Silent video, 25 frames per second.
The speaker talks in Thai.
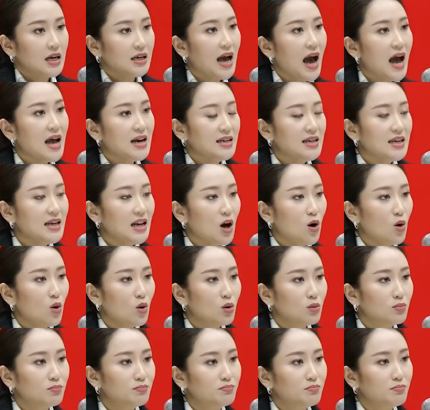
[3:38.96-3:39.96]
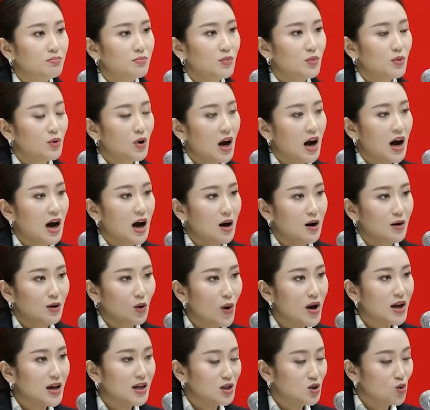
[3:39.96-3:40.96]
การที่เราเอ่อร
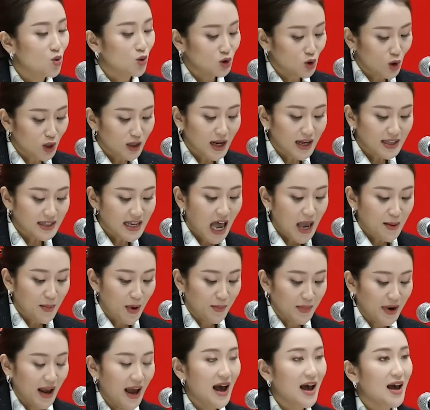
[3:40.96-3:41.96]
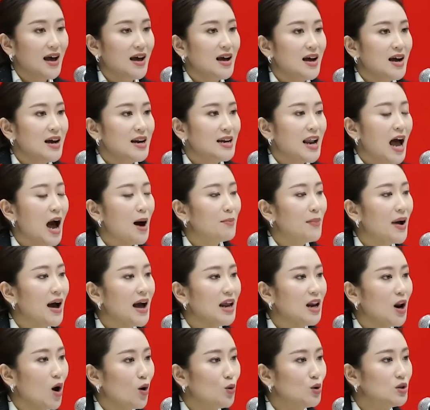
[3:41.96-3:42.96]
วยกระจุกจนกระจายแบบนี้ทำให้
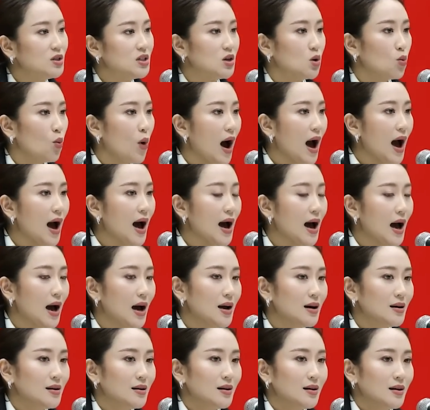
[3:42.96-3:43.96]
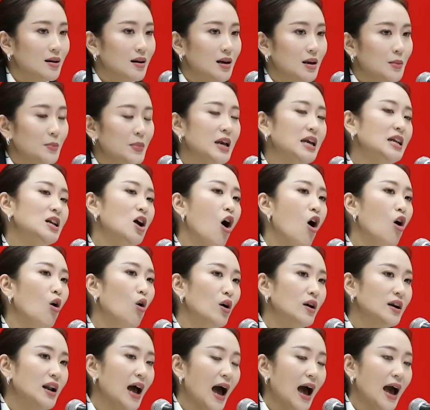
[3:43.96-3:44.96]
เรารู้สึกว่าพี่น้องค
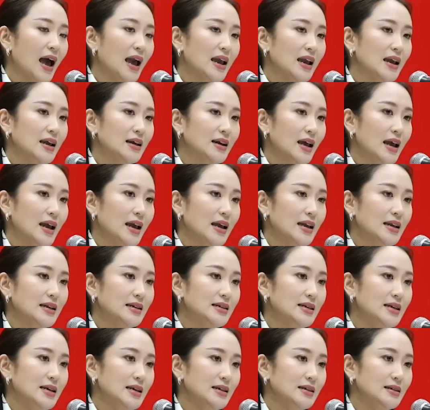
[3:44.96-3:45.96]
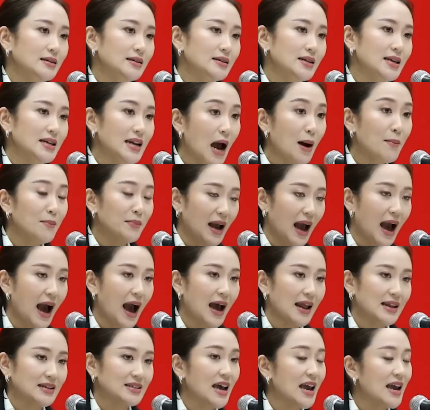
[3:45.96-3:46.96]
นไทยในที่ที่ทำงา
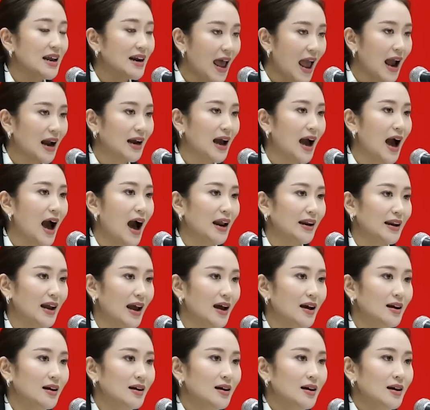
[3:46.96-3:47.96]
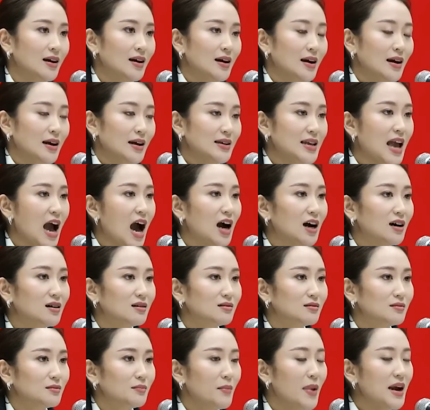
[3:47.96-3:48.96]
นใช้แรงงานเนี่ยยัง
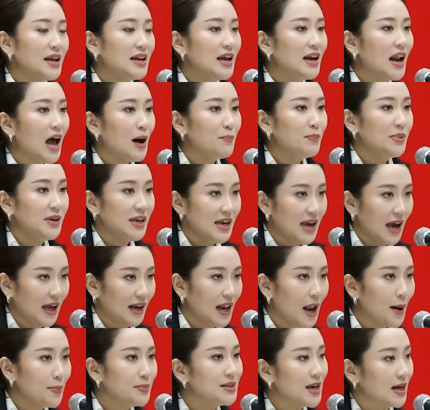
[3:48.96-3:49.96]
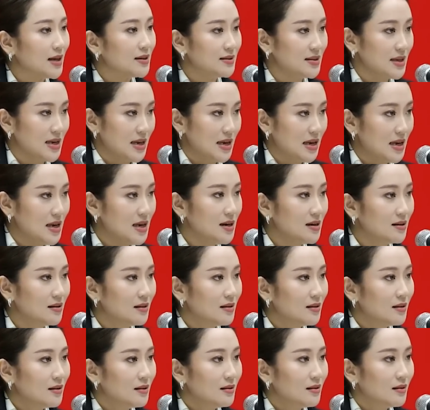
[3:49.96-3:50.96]
ไม่ได้รับเกียรติรับศักดิ์ศรี
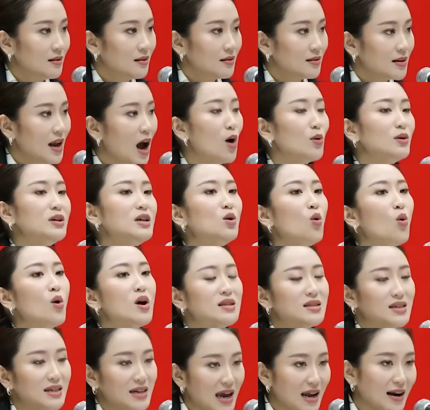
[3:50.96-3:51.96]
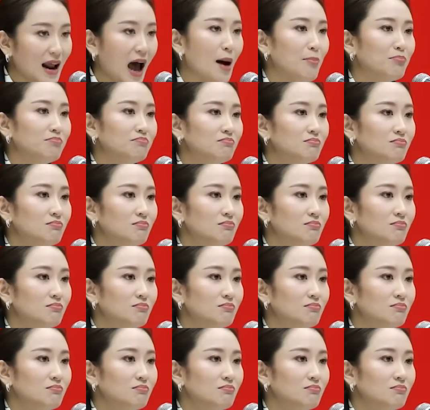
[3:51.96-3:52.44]
เท่าที่ควรจะได้รับ